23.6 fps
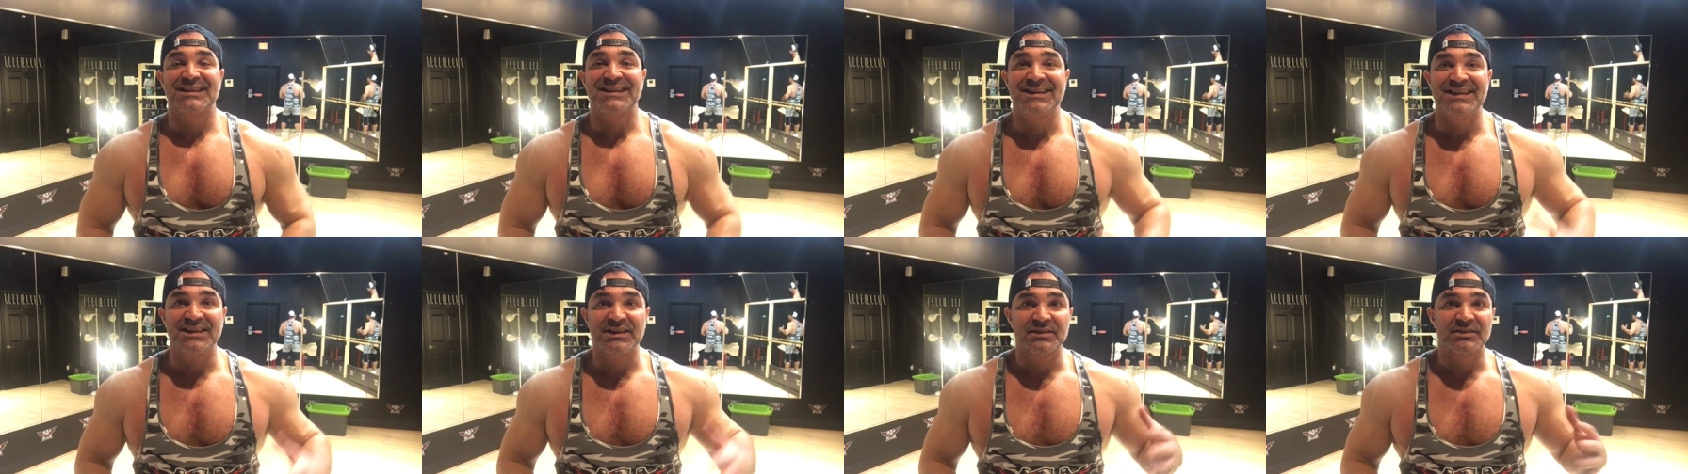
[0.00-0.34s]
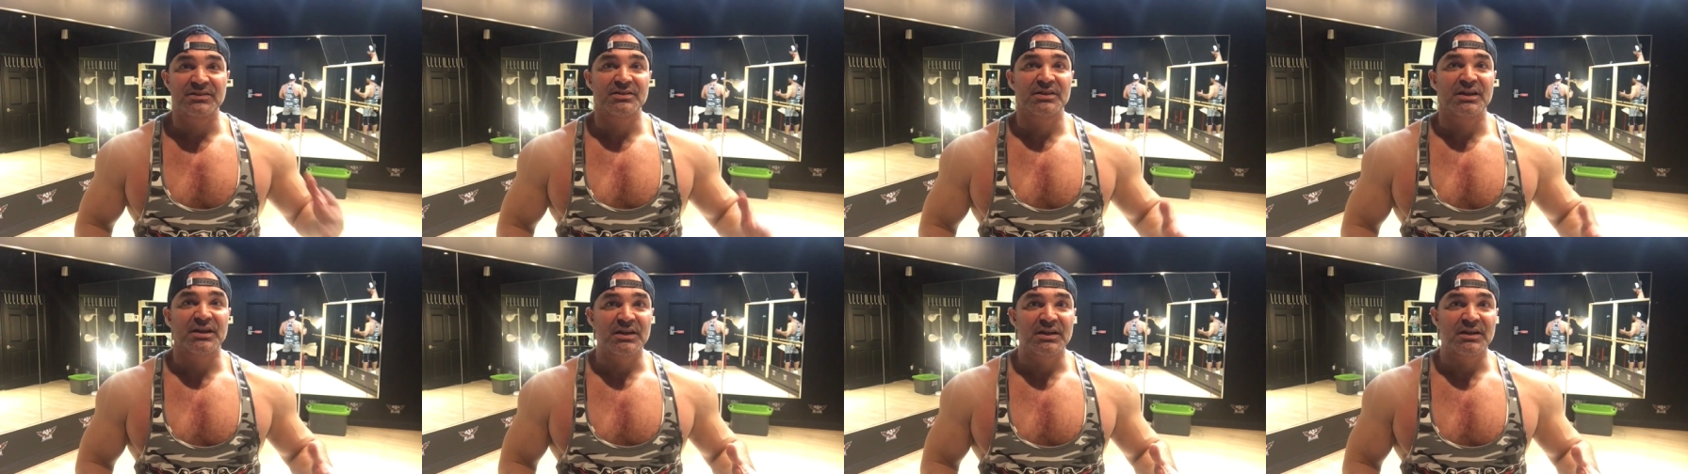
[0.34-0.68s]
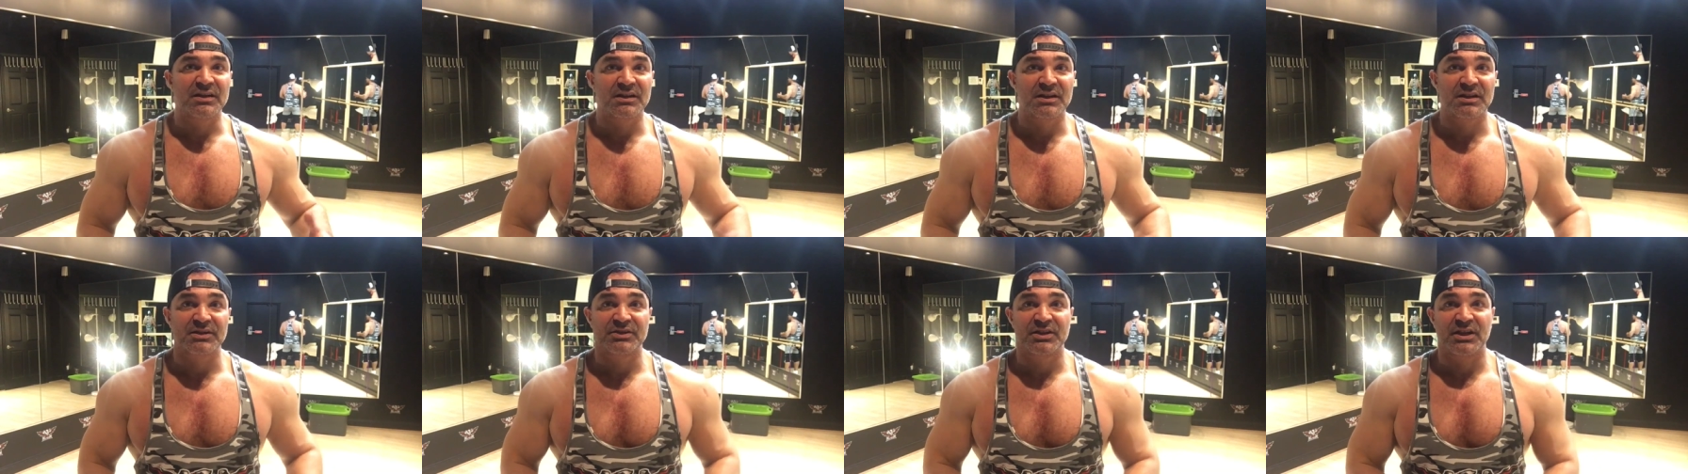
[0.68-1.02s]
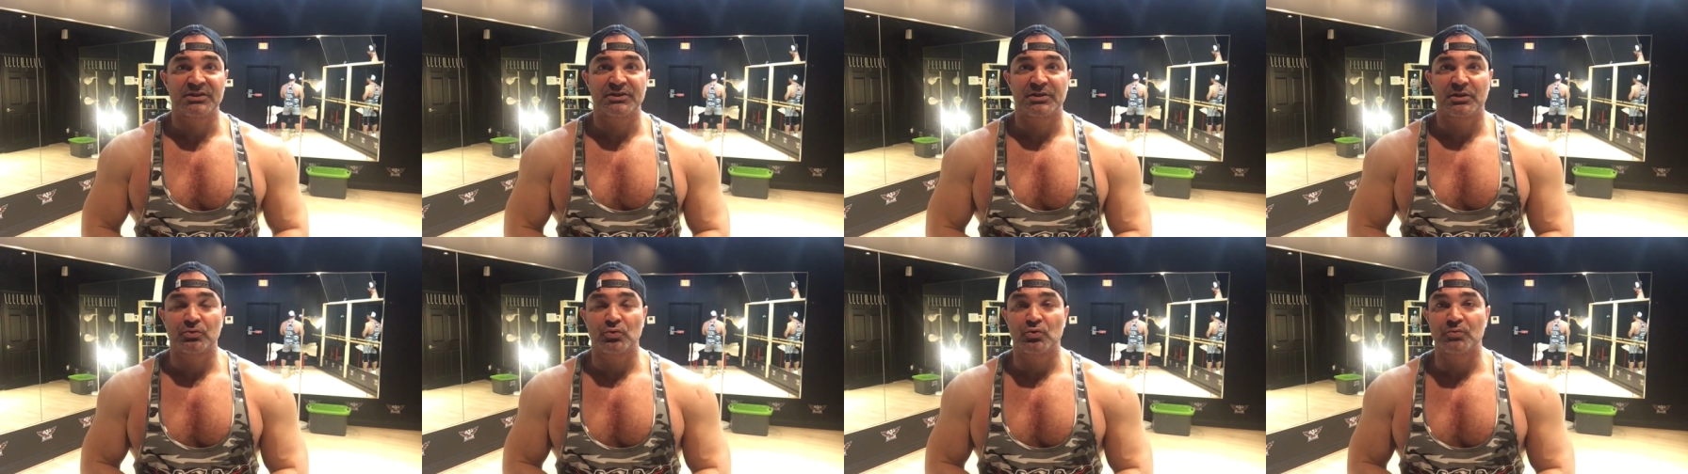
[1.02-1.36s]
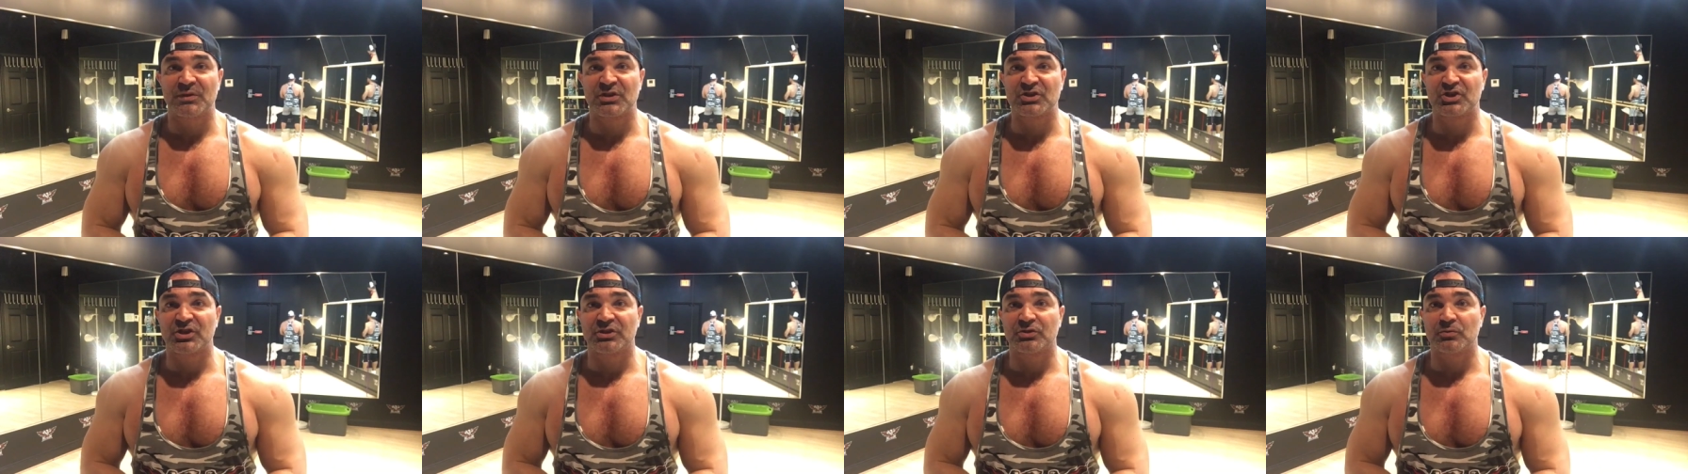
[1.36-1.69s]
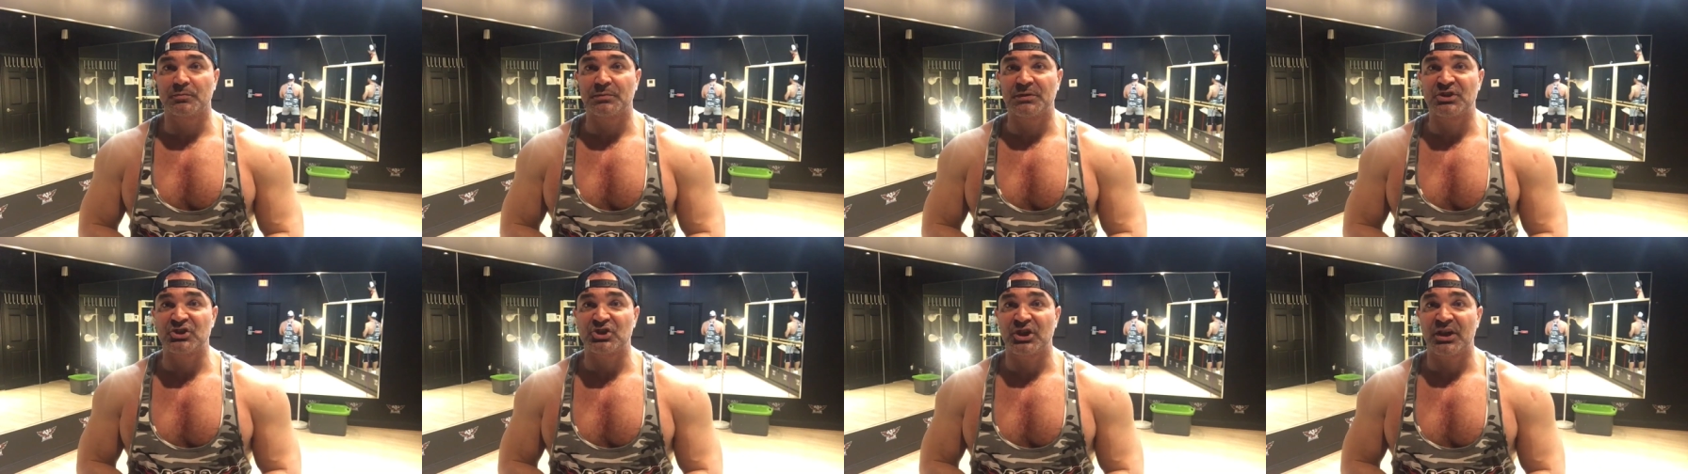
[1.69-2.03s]
и на ротаторную
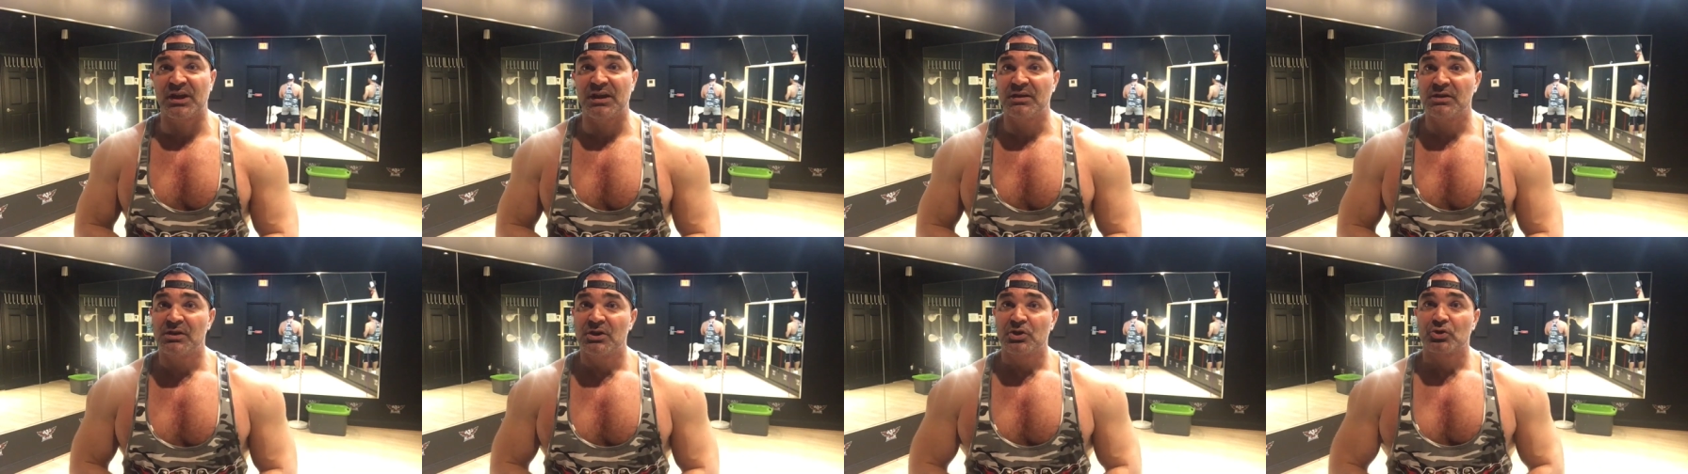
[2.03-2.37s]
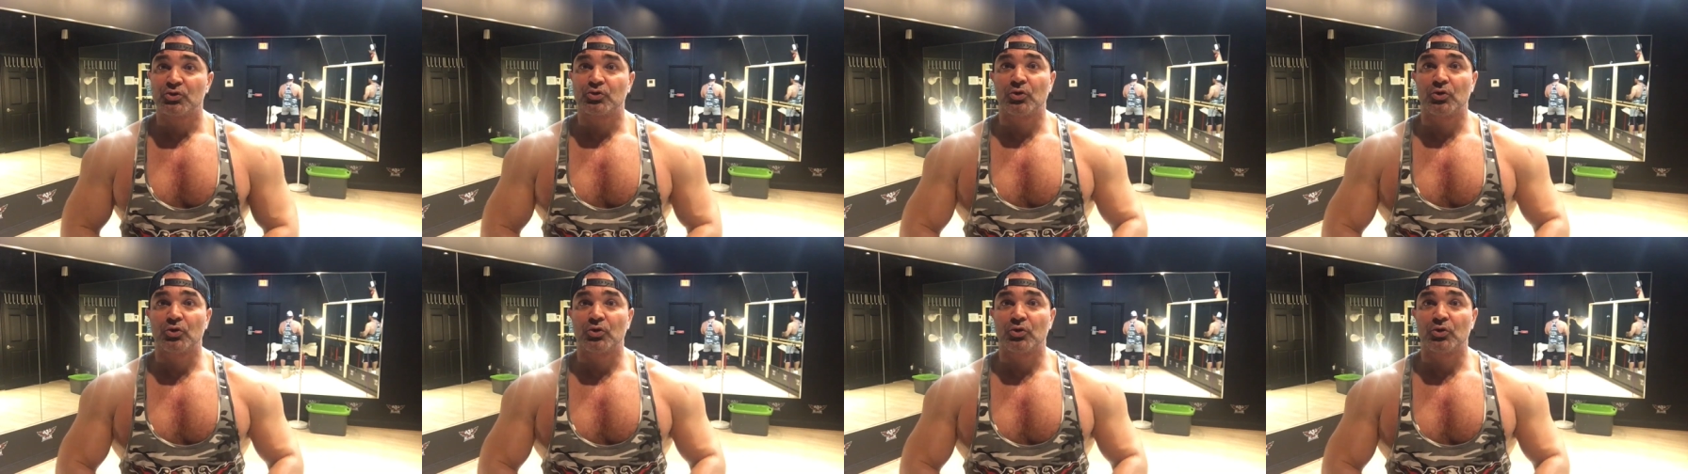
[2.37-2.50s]
манжету плеча,